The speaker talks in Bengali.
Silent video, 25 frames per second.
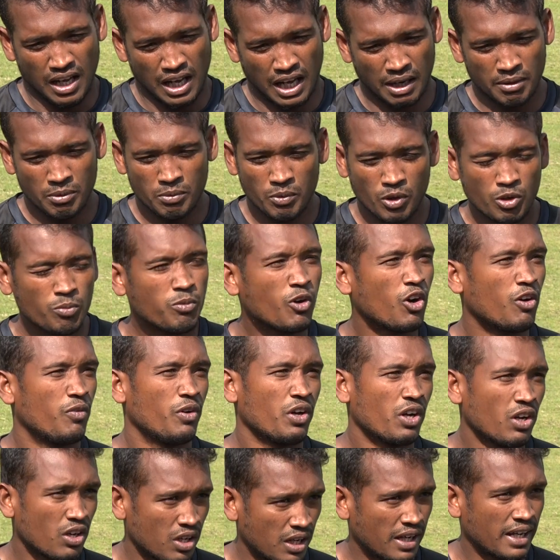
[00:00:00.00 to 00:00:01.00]
আমি বলবো
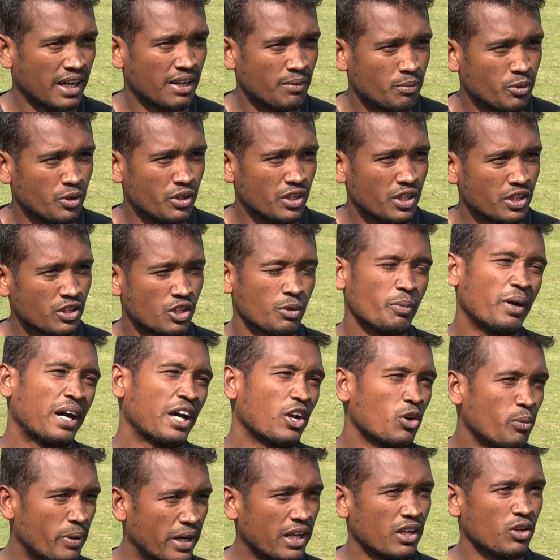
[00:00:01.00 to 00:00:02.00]
ওভারঅল খারাপ হয়নি তবে
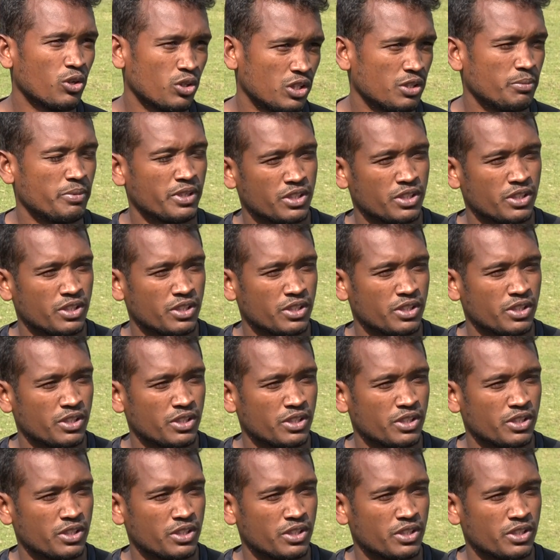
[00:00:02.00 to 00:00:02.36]
আরও ভালো হতে